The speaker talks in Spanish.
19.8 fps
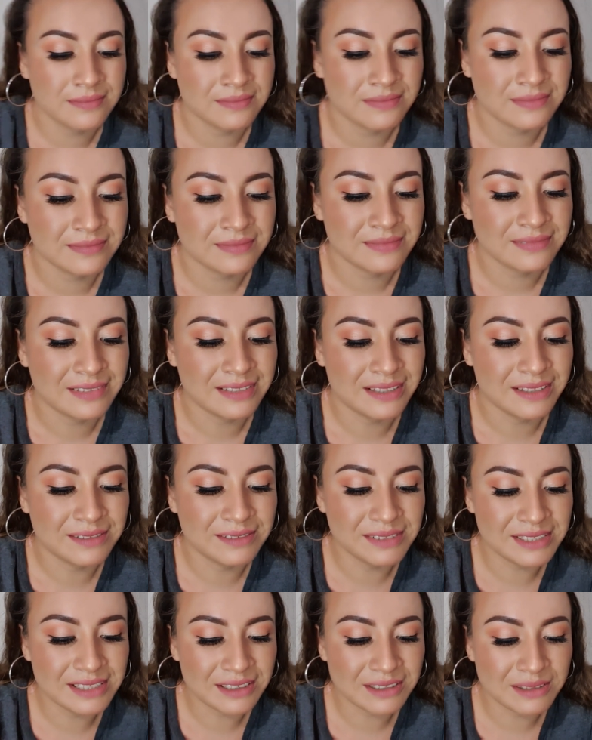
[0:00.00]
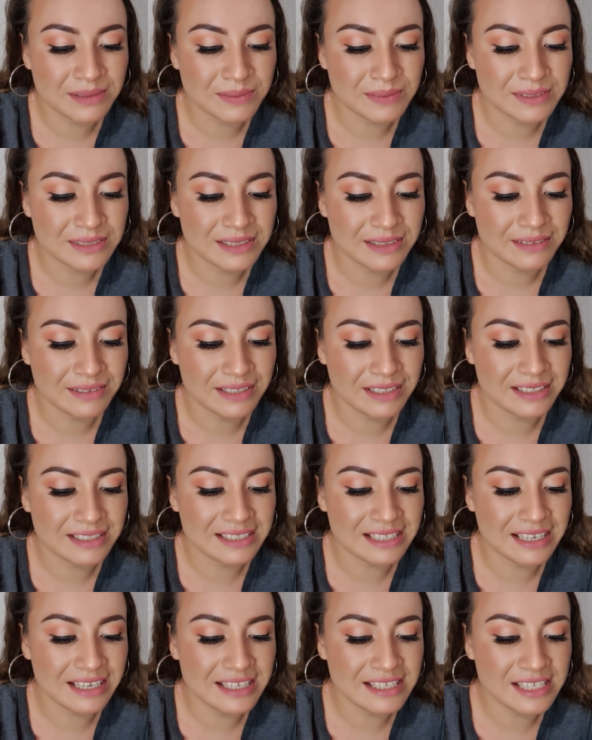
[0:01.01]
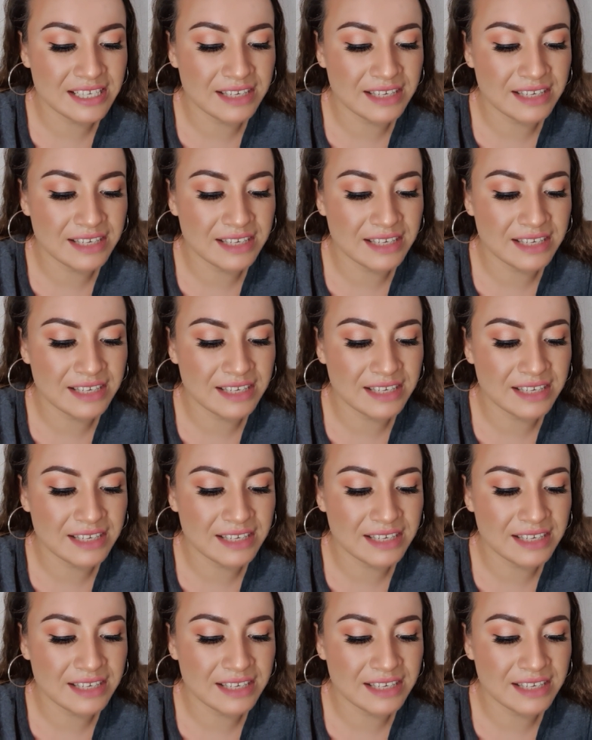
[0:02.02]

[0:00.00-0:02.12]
cómo quedó el difuminado. Se ve. Es que